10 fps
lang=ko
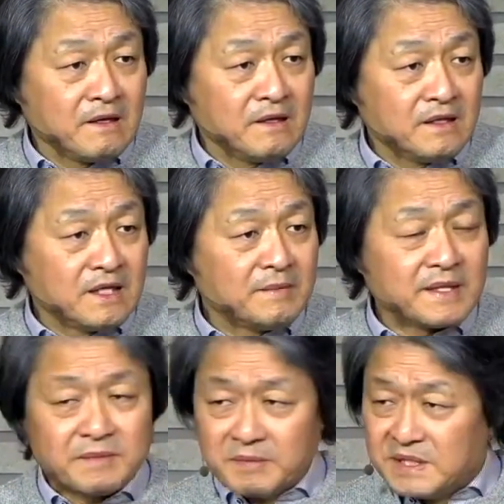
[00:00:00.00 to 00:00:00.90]
그
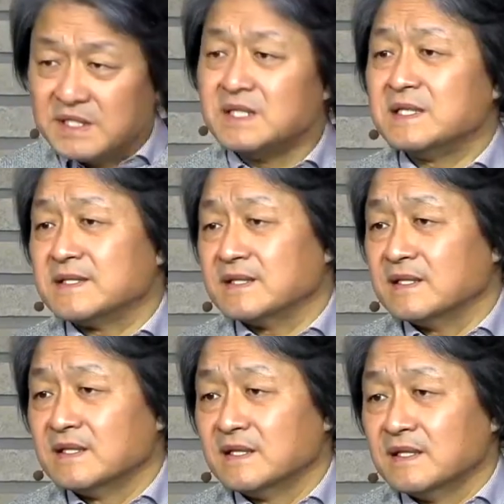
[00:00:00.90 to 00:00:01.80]
다음에 비즈니스
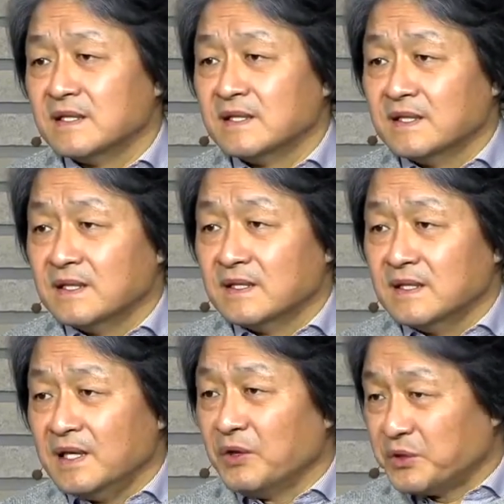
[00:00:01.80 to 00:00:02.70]

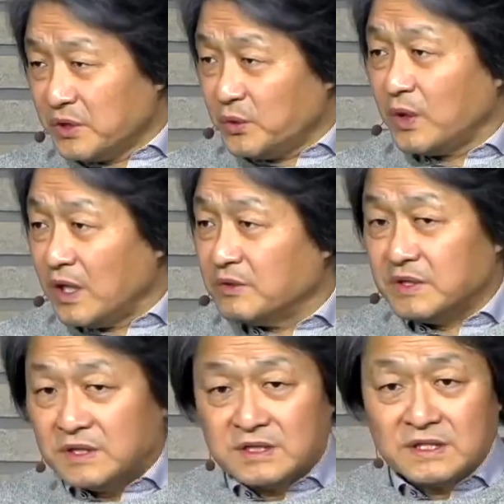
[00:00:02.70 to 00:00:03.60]
이게 어떻게 돌아가고
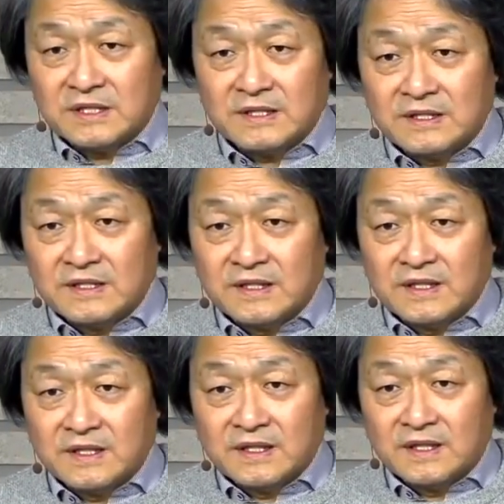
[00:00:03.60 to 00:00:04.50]
있는지.
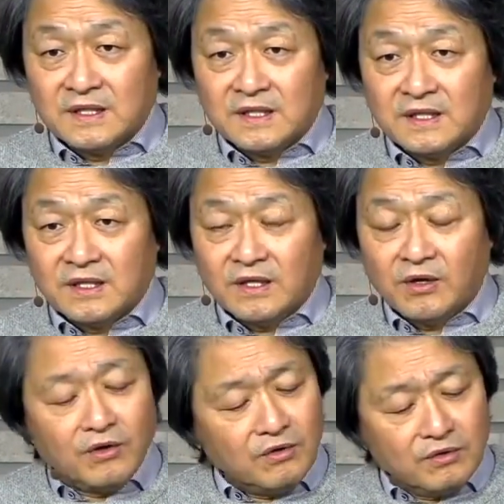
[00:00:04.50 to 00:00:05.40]

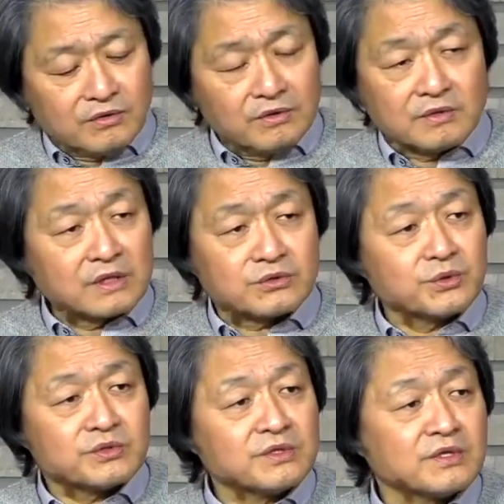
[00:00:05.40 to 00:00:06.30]
어, 그
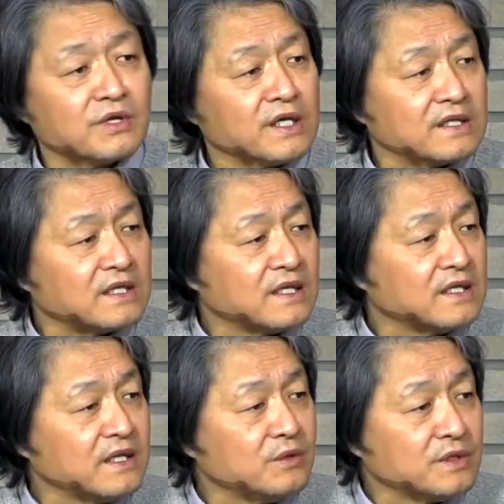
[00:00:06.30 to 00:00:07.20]

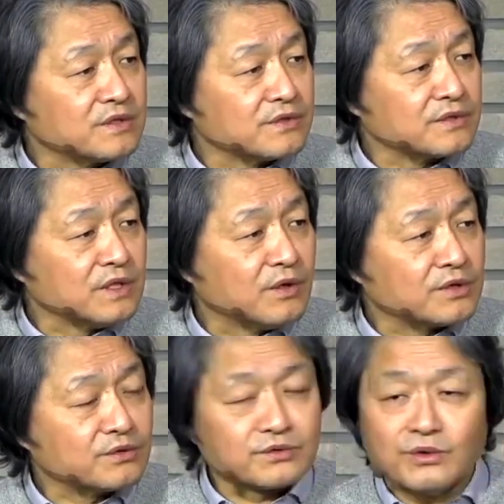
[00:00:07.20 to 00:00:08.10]
촌천설이라는 내용이 있어서 이거
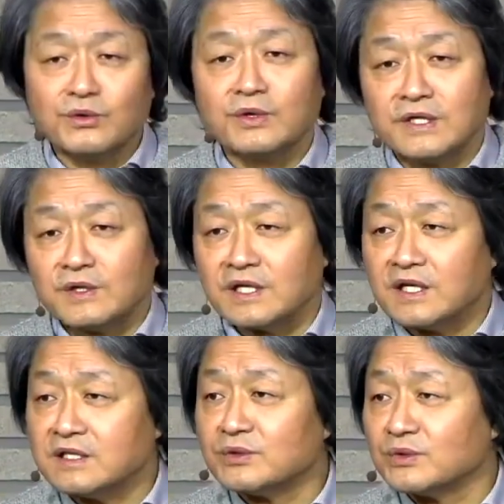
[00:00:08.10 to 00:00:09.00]
가지고 설교를 해야 되나
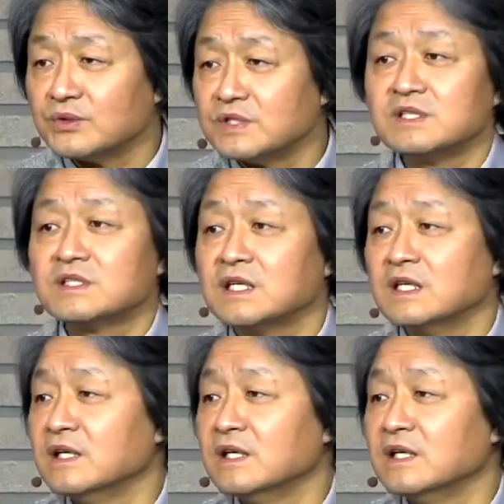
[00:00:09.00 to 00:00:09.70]
할 정도로 진짜